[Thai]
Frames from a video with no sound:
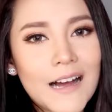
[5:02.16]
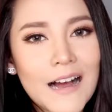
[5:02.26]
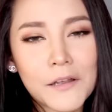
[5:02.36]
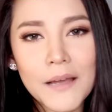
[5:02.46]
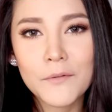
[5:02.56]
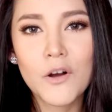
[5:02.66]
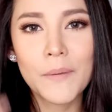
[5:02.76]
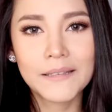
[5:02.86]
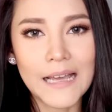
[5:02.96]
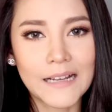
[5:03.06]
นะคะ แก้มก็
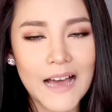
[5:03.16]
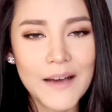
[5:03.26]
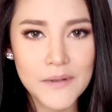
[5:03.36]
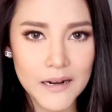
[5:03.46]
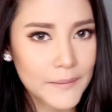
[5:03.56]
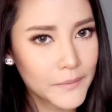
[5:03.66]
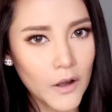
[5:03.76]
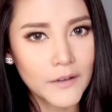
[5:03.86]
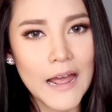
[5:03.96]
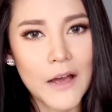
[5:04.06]
ไปแต่งหน้ามาเรียบร้
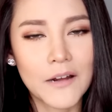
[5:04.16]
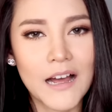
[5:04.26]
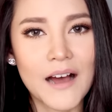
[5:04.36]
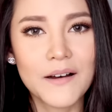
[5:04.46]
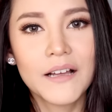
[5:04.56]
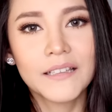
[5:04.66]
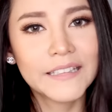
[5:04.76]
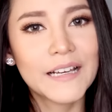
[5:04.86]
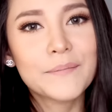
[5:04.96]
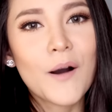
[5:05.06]
อยแล้วนะคะ
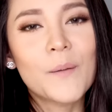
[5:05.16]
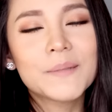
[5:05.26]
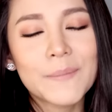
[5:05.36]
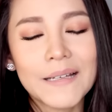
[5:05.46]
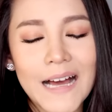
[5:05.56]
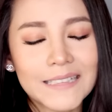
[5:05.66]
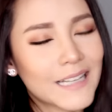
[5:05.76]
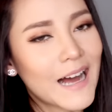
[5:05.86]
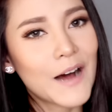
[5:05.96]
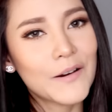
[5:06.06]
เตรียมพร้อมจะไปทาน
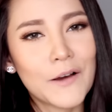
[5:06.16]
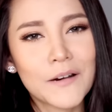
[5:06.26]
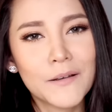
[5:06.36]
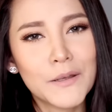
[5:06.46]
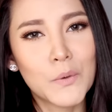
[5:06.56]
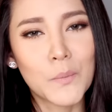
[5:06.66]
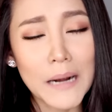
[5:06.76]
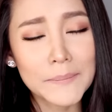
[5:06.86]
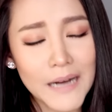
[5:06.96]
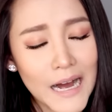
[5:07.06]
ข้าวแล้วนะหิว
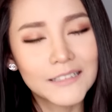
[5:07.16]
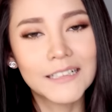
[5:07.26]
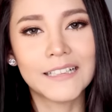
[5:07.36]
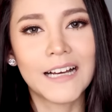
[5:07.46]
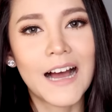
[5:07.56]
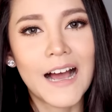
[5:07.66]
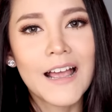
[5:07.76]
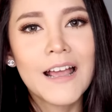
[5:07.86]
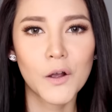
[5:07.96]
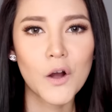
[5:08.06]
มากๆเลยนะคะ
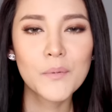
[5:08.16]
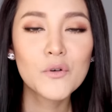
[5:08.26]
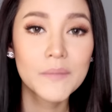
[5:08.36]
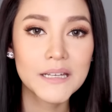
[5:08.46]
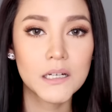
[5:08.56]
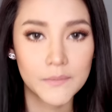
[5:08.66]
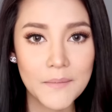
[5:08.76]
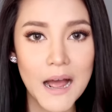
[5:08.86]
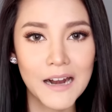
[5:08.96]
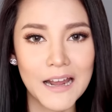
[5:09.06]
ก็พูดมาเยอะ
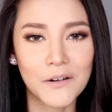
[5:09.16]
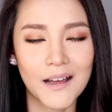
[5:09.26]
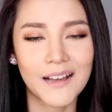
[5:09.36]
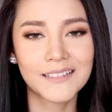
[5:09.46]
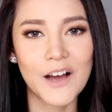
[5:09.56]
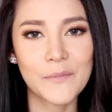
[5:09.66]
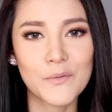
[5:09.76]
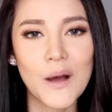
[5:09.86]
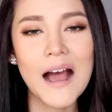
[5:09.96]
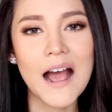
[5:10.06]
มากๆแล้วนะ เอาเป็น
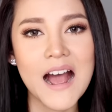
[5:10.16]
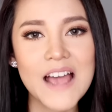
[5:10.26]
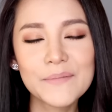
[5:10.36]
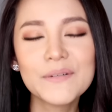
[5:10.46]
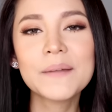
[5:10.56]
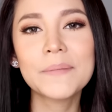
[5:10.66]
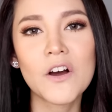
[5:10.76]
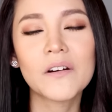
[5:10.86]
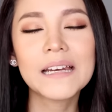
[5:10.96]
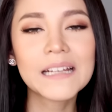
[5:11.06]
ว่าให้เพื่อนๆไป
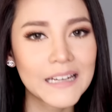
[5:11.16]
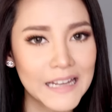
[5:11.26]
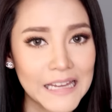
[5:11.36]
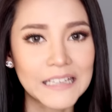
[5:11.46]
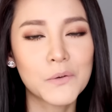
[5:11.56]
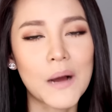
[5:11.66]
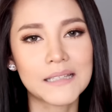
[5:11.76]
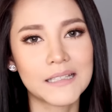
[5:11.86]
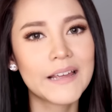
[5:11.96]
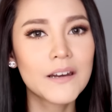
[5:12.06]
ลองเล่นกันเองดีกว่า
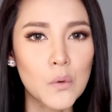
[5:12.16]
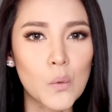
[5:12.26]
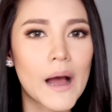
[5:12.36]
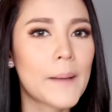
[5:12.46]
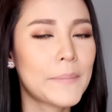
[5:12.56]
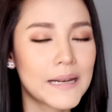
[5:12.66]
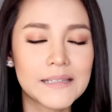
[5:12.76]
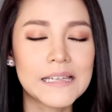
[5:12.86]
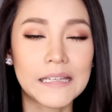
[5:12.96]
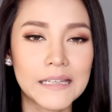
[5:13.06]
จะได้รู้ว่าเป็น
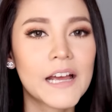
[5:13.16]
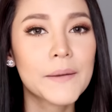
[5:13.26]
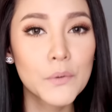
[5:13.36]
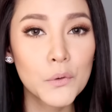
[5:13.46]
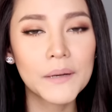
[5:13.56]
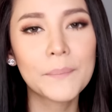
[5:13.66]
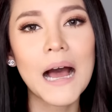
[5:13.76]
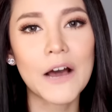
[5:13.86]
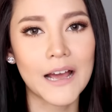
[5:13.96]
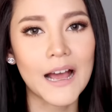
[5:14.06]
จริงที่แก้มพูดหรือเป
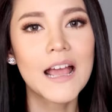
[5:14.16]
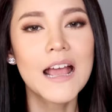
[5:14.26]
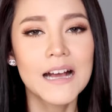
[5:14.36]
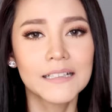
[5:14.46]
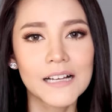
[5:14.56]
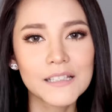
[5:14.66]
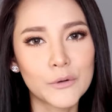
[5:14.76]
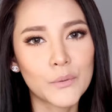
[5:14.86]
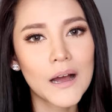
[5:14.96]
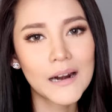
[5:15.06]
ล่านะ ถ้าสม
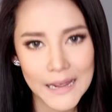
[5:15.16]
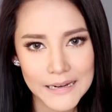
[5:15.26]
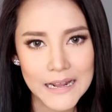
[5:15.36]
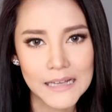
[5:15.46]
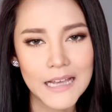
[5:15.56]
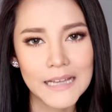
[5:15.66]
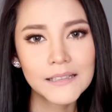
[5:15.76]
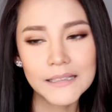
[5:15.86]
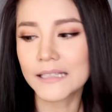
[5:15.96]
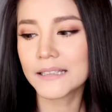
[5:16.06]
มติว่าใครเนี่ยใช้
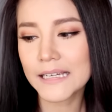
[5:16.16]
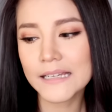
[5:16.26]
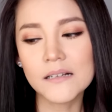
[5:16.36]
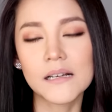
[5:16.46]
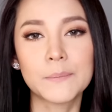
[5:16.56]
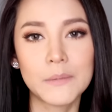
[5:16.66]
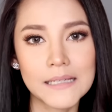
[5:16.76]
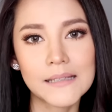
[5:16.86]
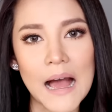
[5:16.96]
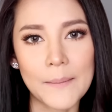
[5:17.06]
สี G1 กับ
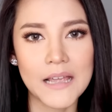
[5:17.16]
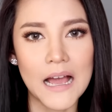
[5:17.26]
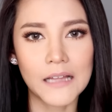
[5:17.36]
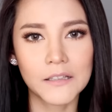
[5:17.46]
G3 เนี่ย